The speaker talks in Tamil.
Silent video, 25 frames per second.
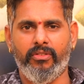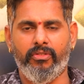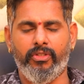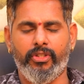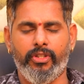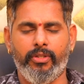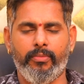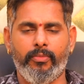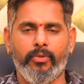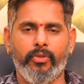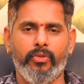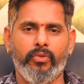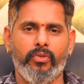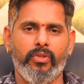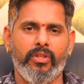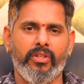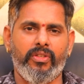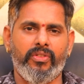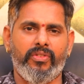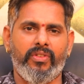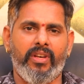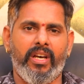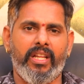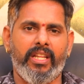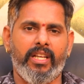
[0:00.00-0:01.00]
இருபத்தி மூணு உங்களுக்கு
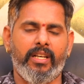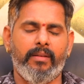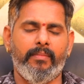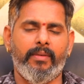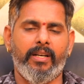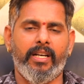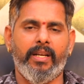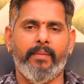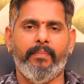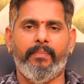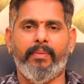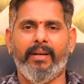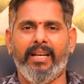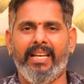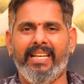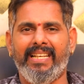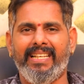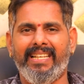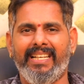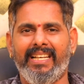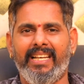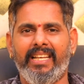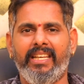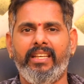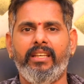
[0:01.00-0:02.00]
சாதகமான
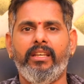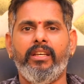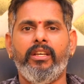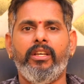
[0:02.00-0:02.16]
பலன்களை